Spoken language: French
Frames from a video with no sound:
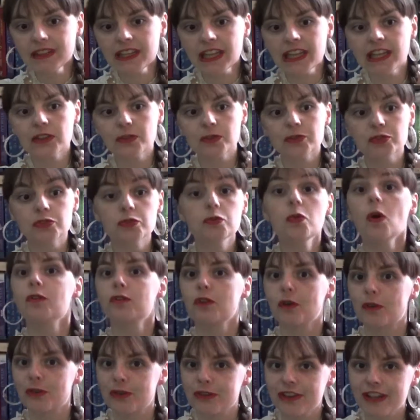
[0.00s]
et donc du coup en
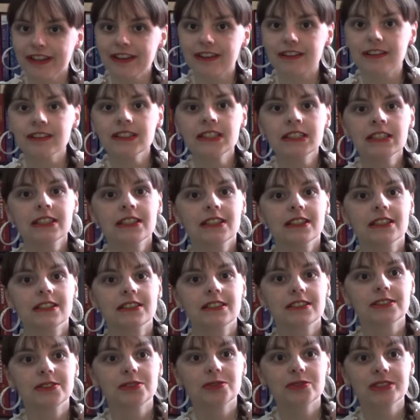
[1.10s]
français. Hein.
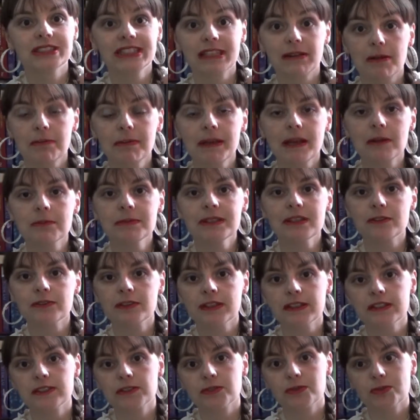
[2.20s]
donc ça m'a permis en
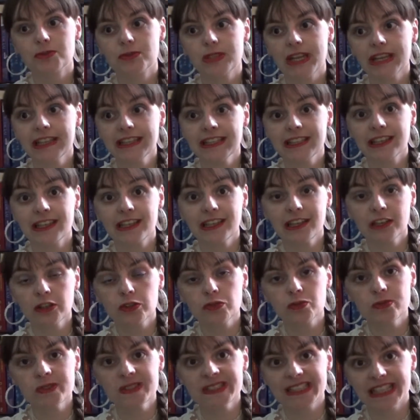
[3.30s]
fait d'acquérir
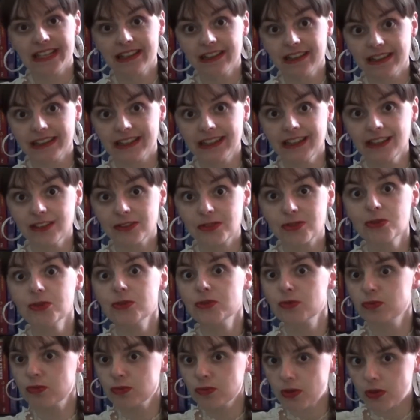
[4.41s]
tout ça et de
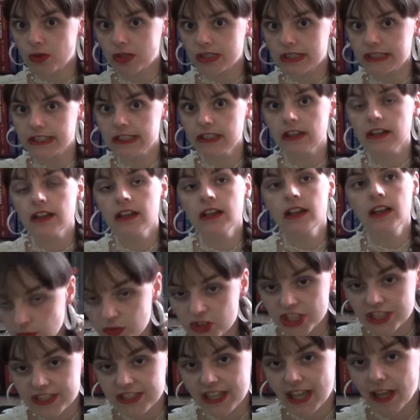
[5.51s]
tout relire.
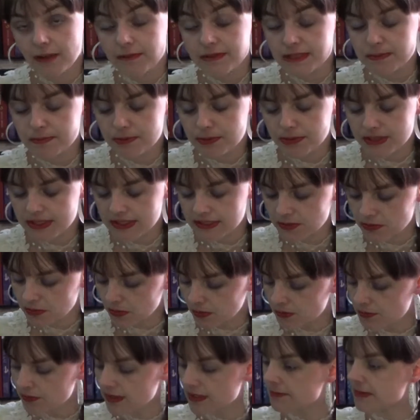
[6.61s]
J'étais un petit peu déçue
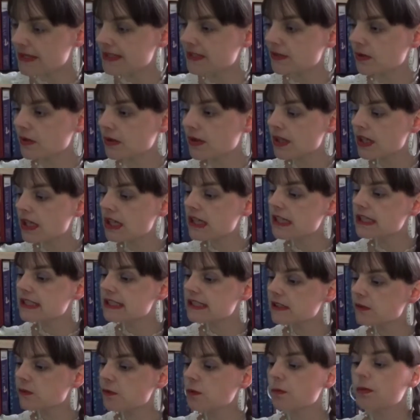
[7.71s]
en fait parce que
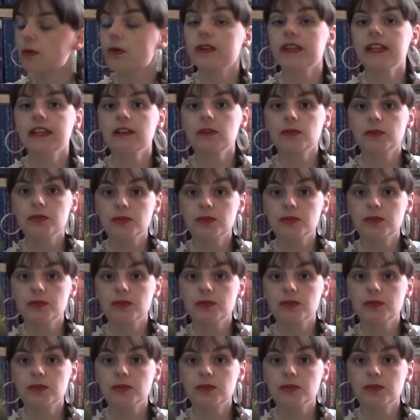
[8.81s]
si vous prenez le